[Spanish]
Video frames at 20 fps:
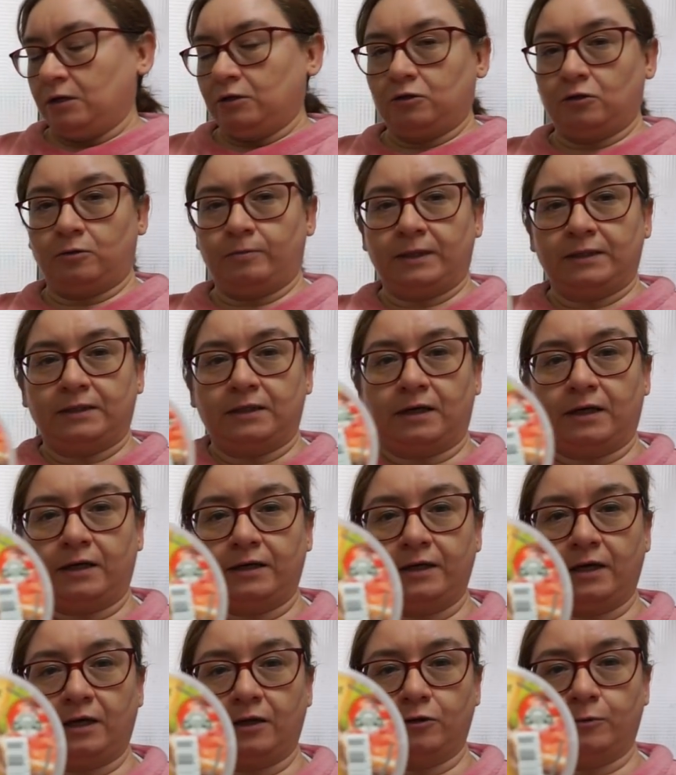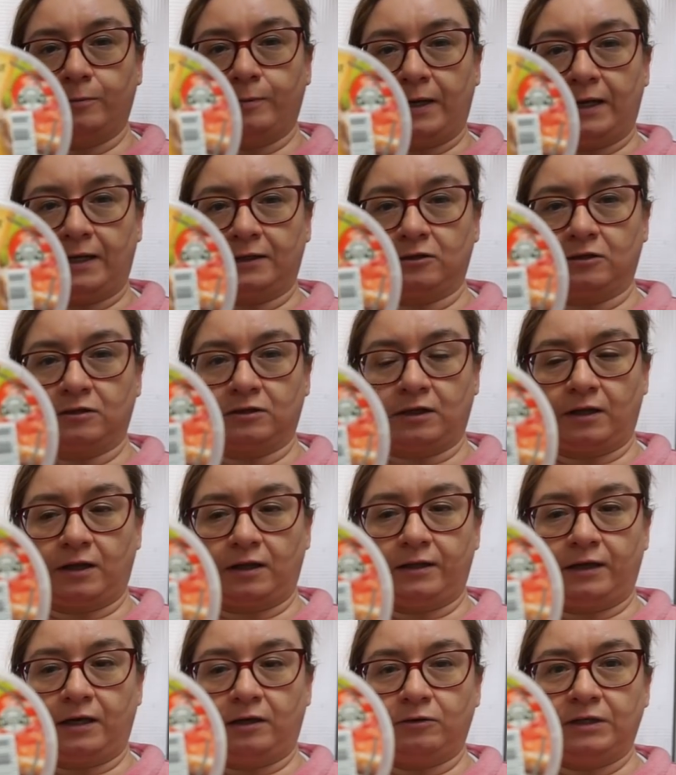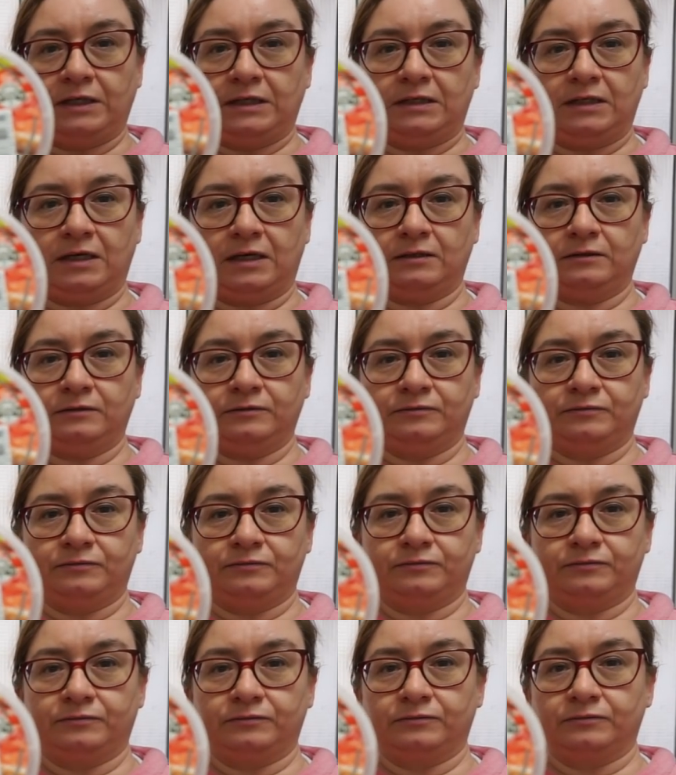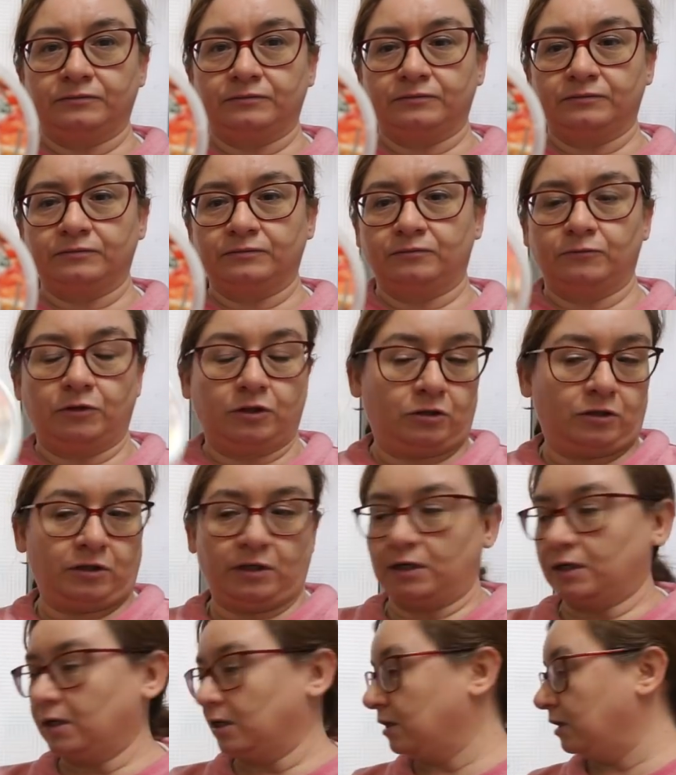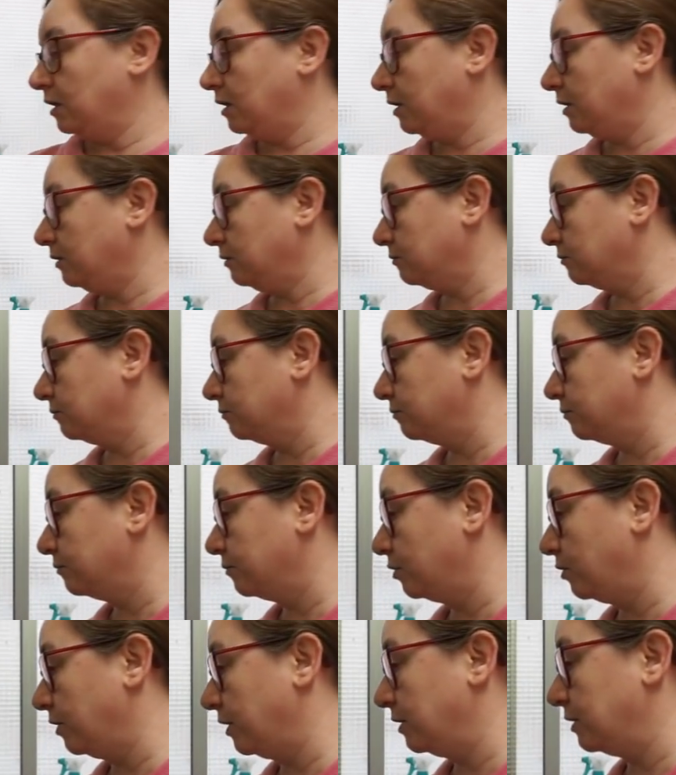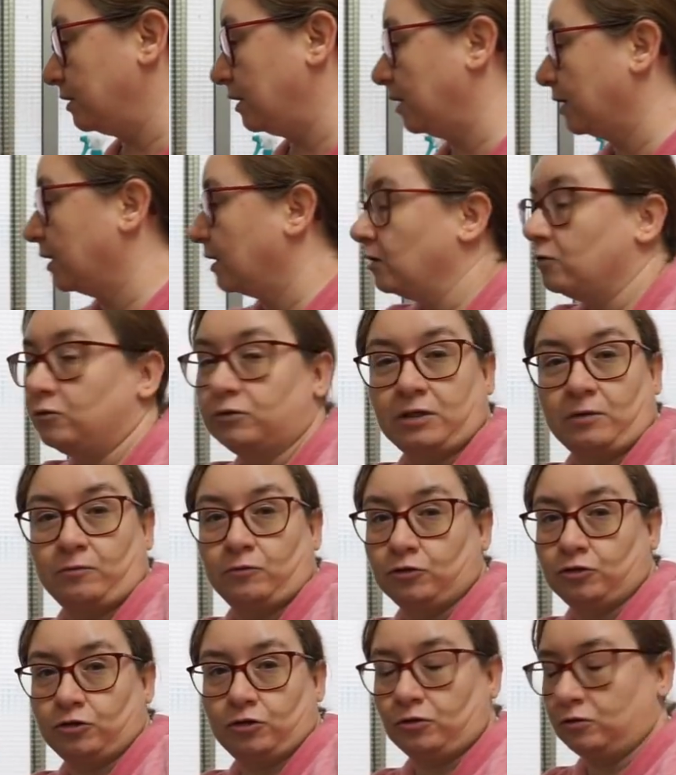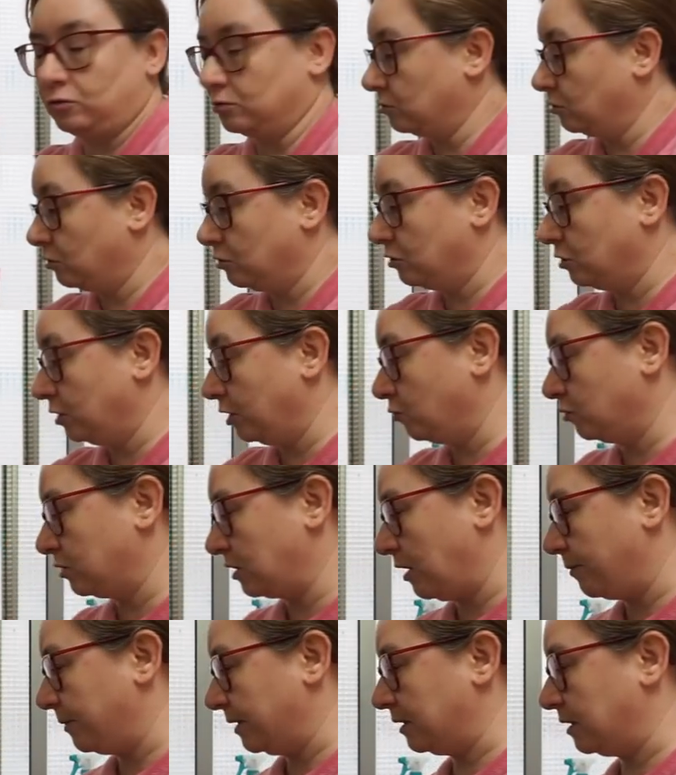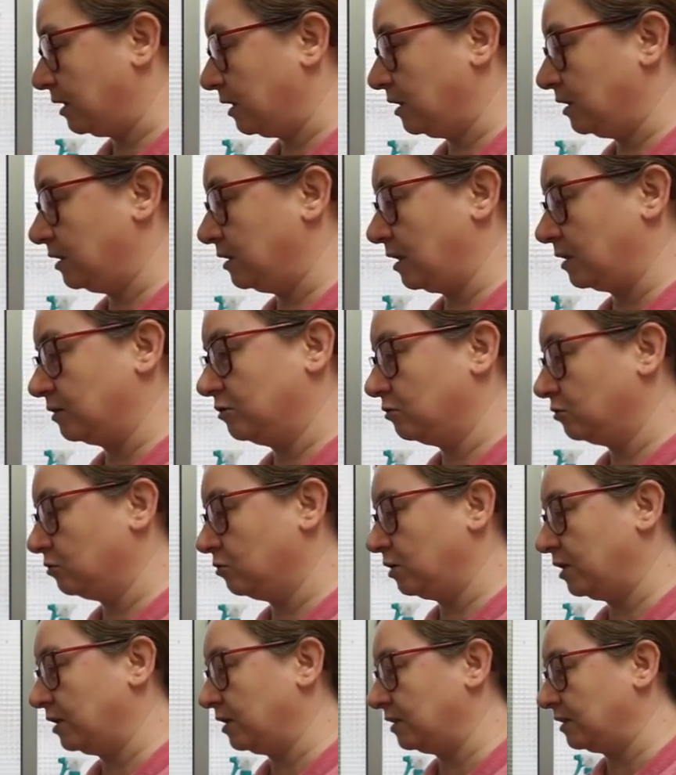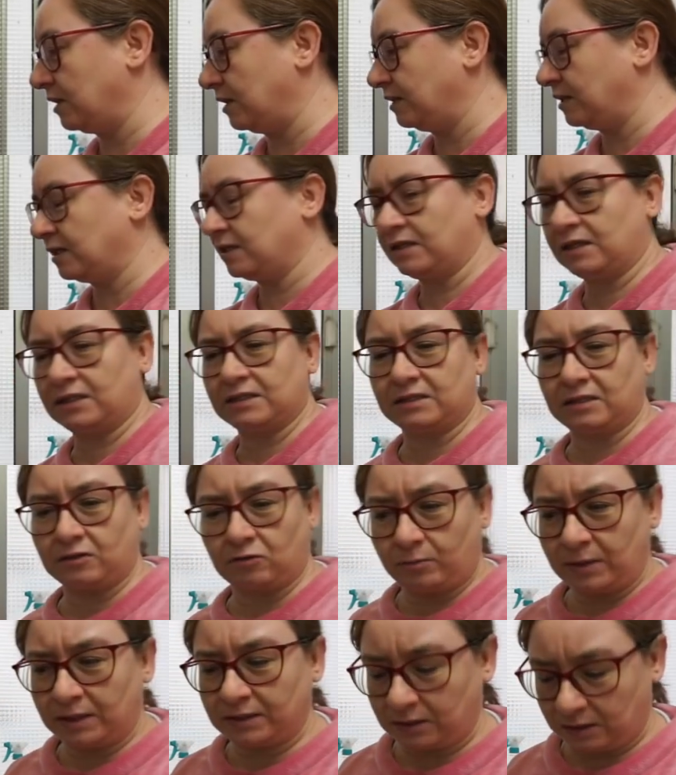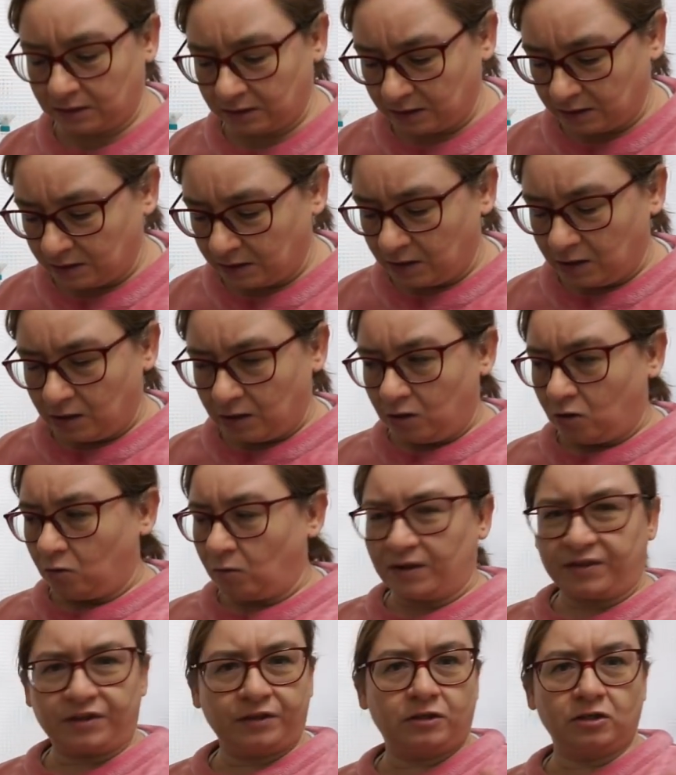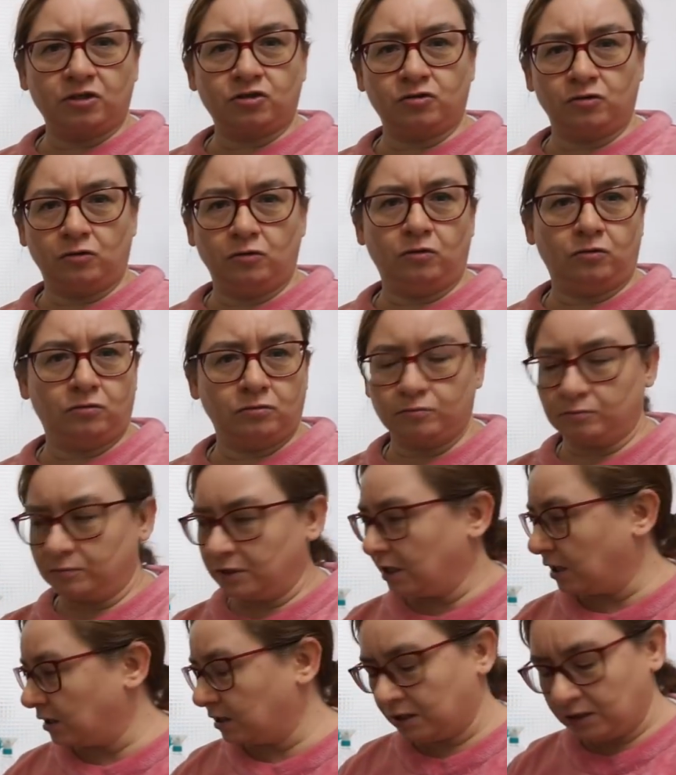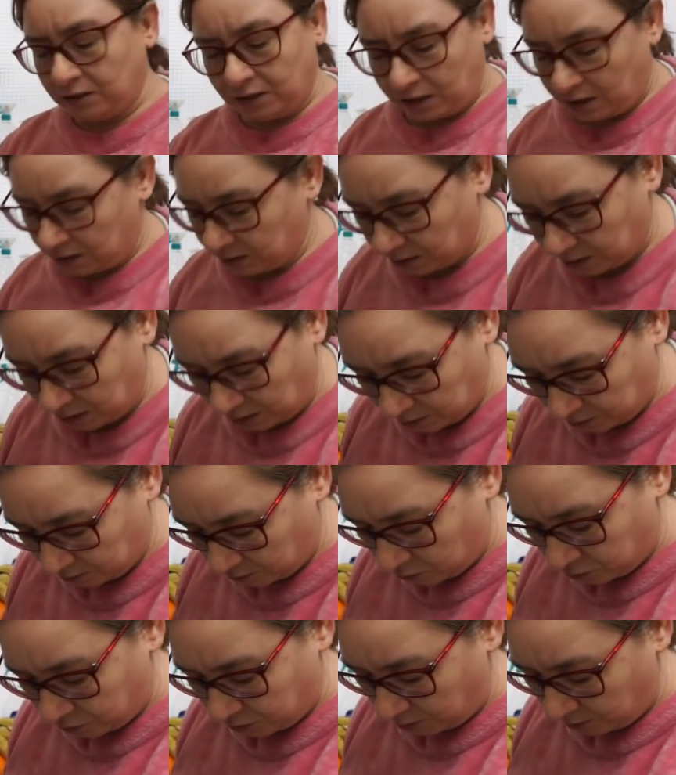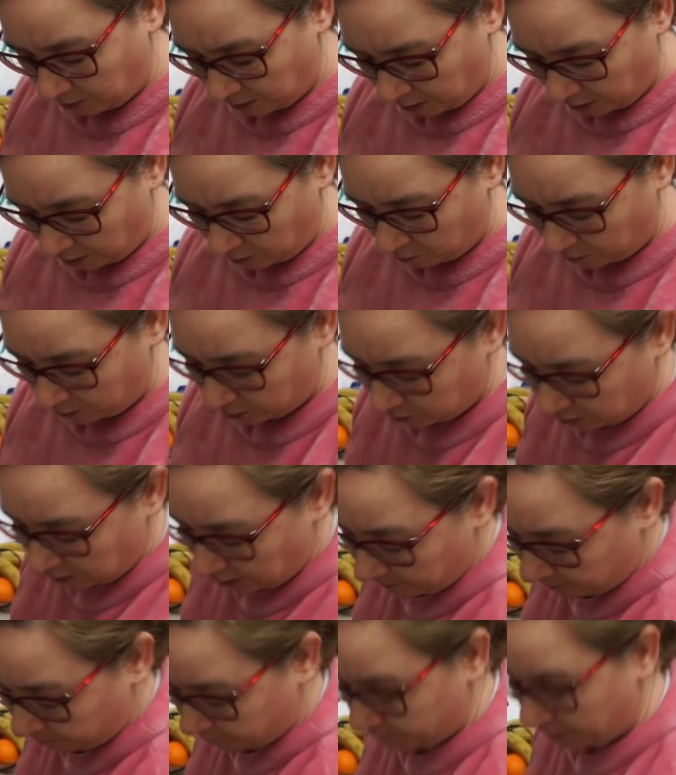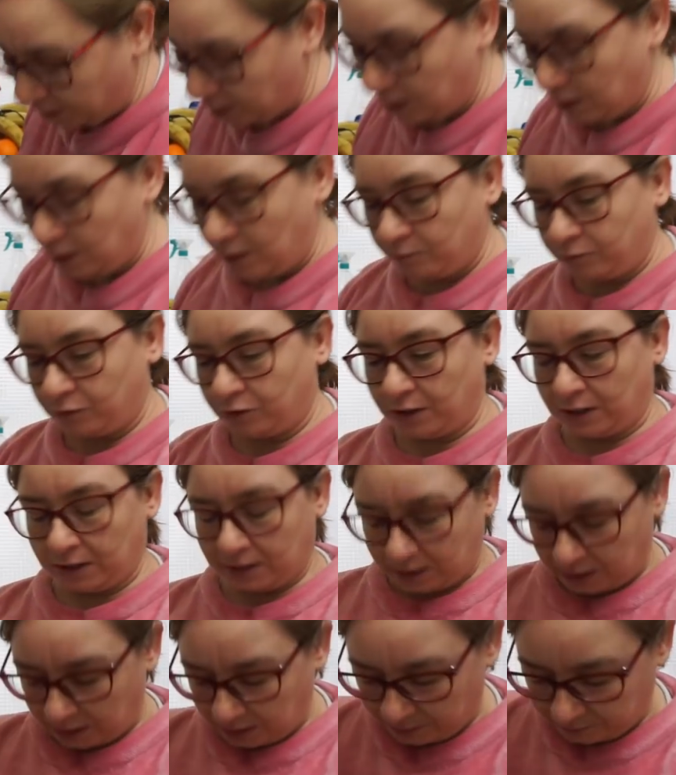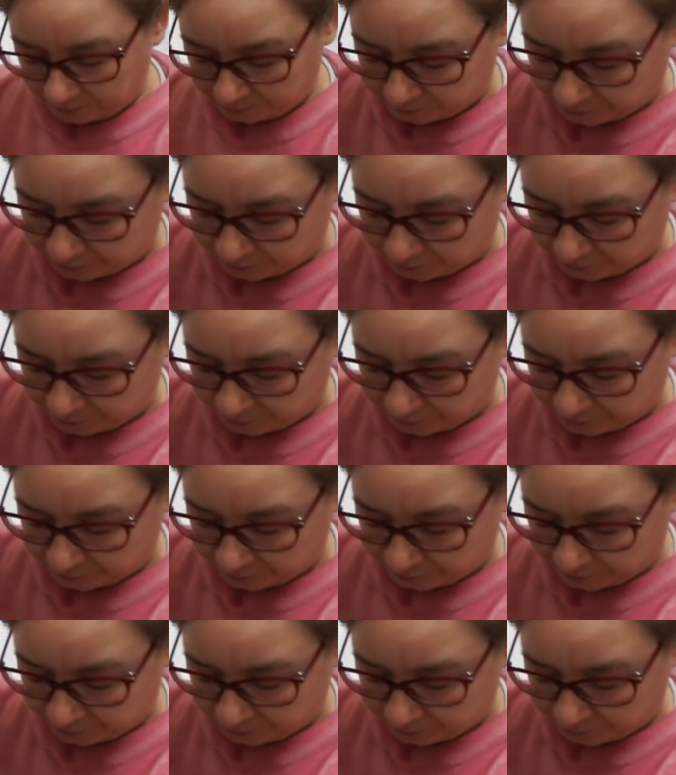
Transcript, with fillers: tomate rallado para las tostadas de la orilla, bueno, del que quiera, pero a ella la que le gusta mucho, no le gusta la mantequilla, no, no, ella, tiene que hacer tomate o aceite solo, mira, le encanta, de verdad que bueno está. Por aquí,